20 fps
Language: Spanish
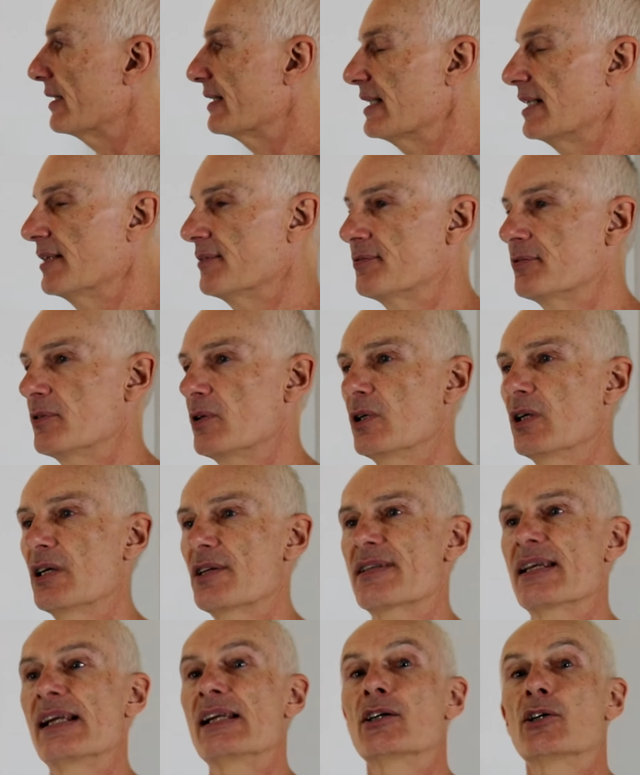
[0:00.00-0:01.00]
y el fuego
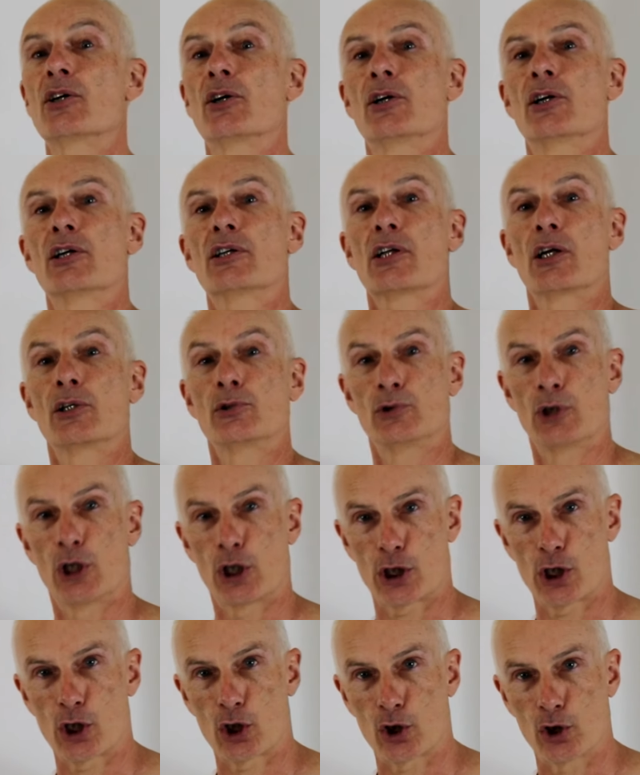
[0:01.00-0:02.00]
es el color
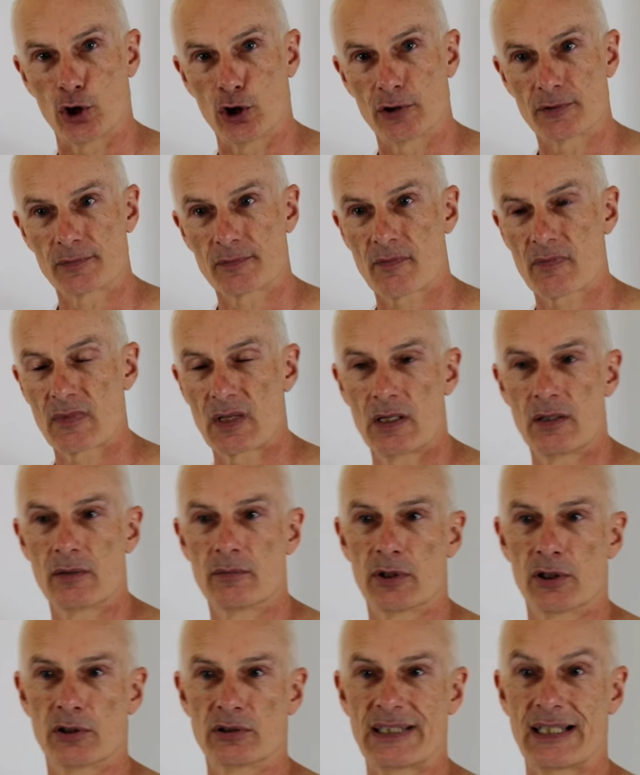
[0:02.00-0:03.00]
rojo.
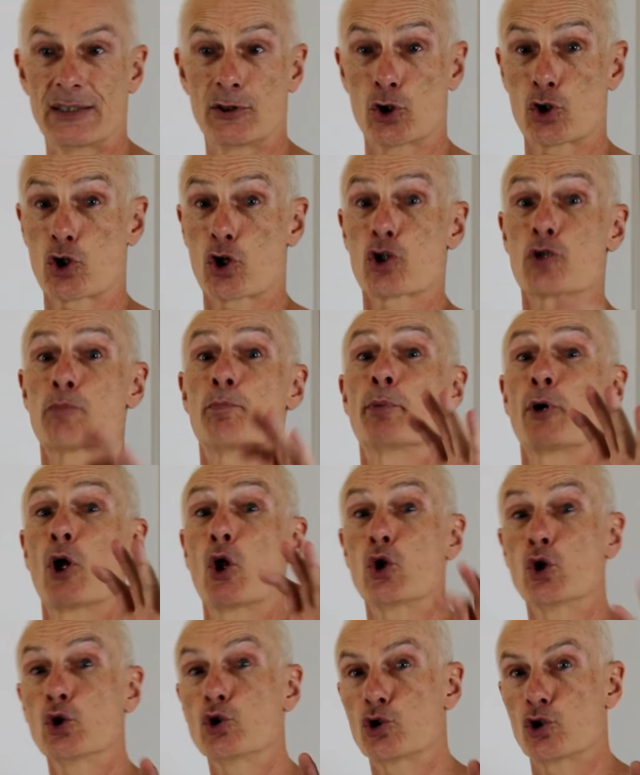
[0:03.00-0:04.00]
Por lo tanto, esos
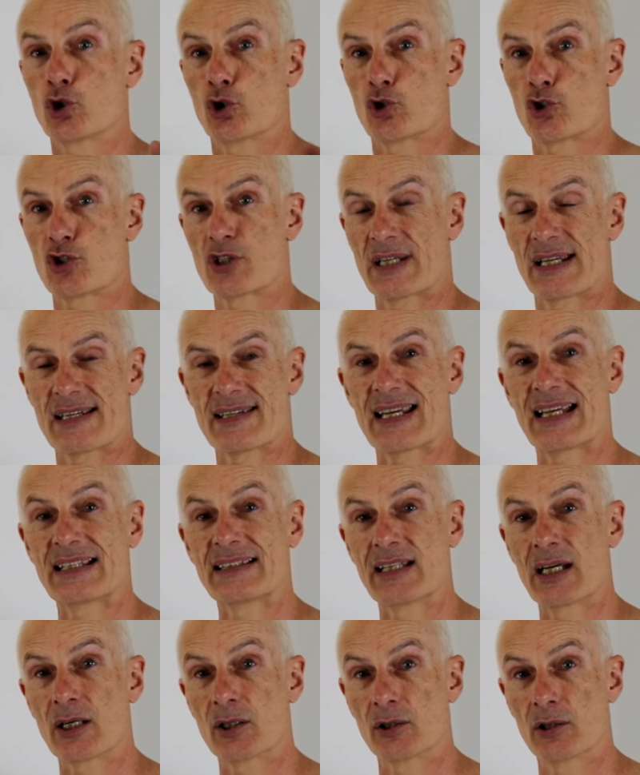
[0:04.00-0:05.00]
productos que
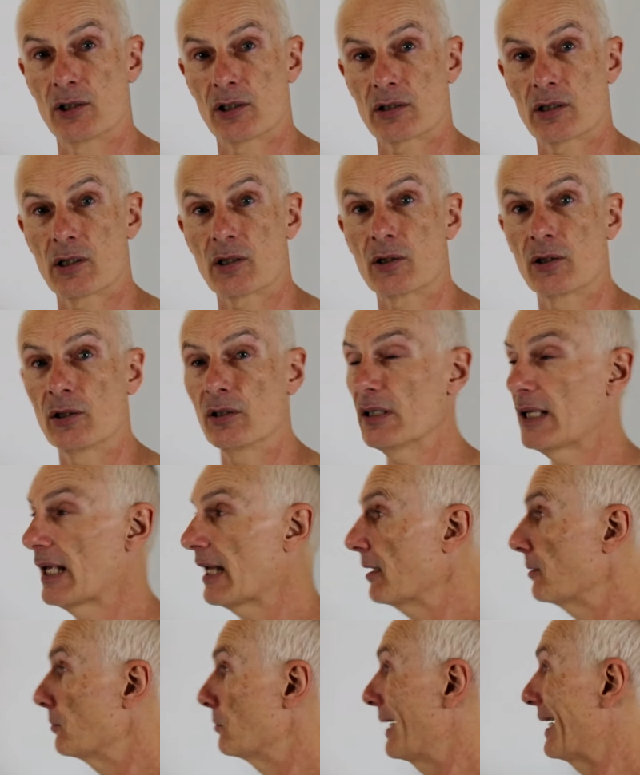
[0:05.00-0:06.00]
sean de color rojo
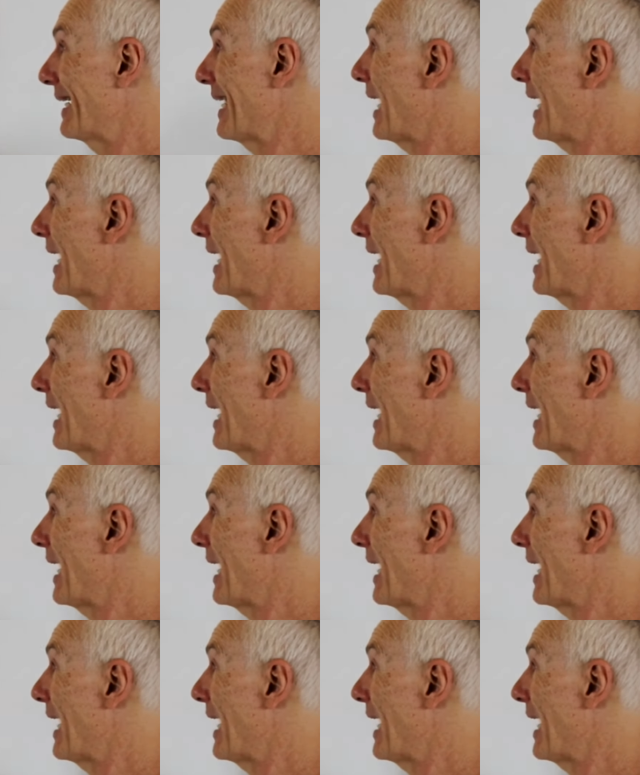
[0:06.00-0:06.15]
van